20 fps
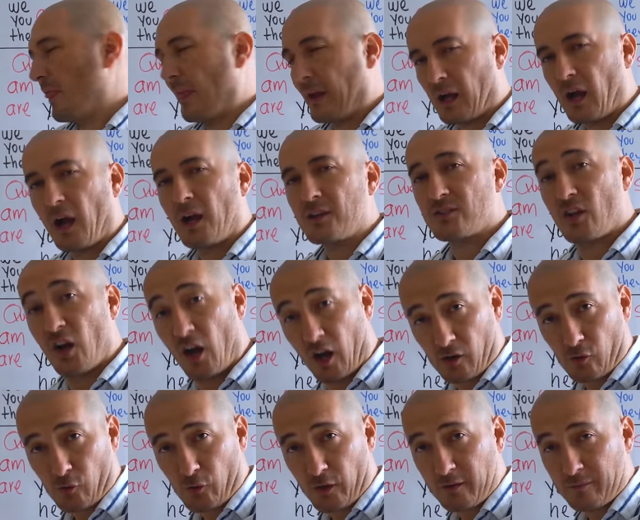the cat's
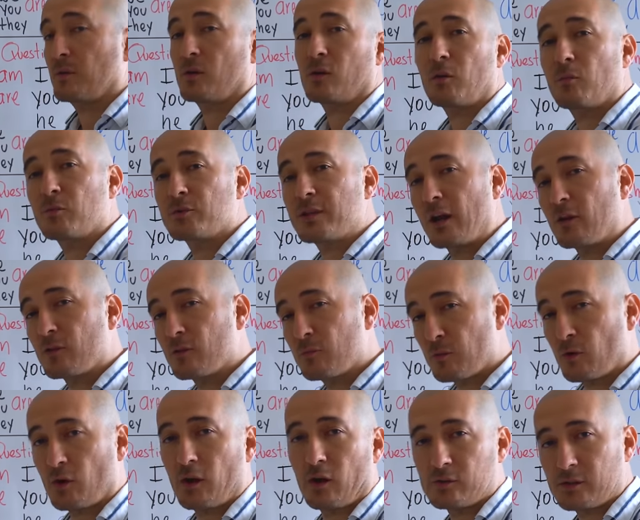hungry. Pero como ya lo
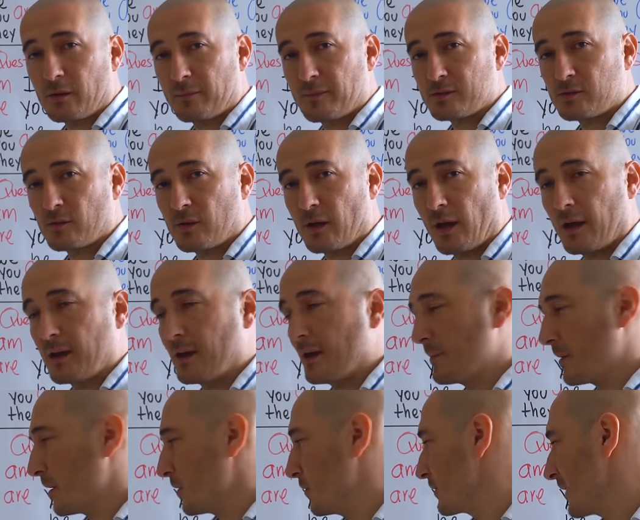nombró la otra persona en la
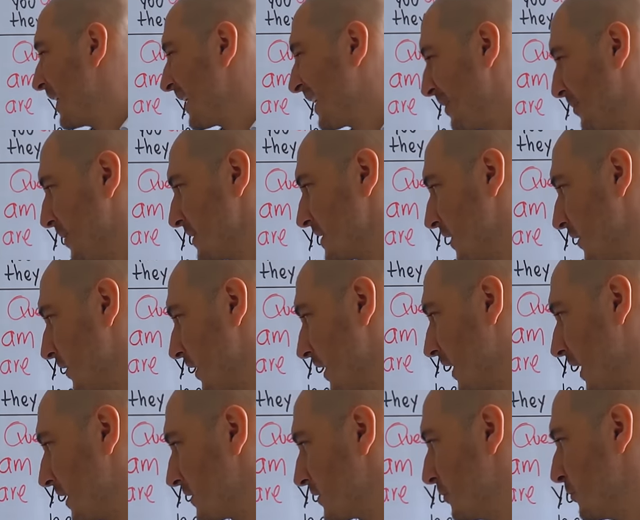pregunta, ¿qué pasa con el
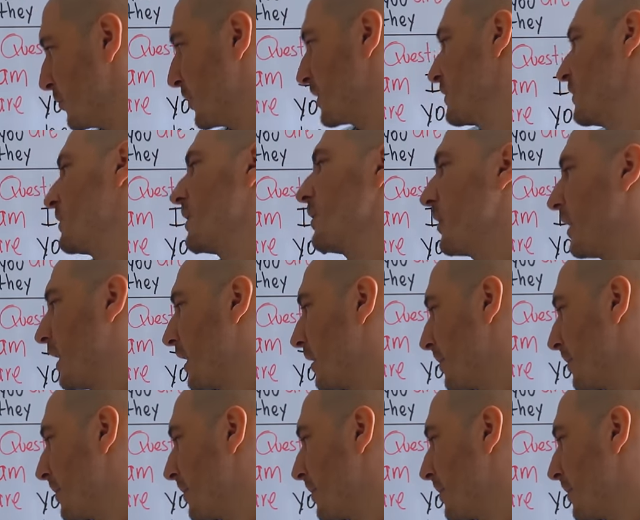gato? Pues no tengo que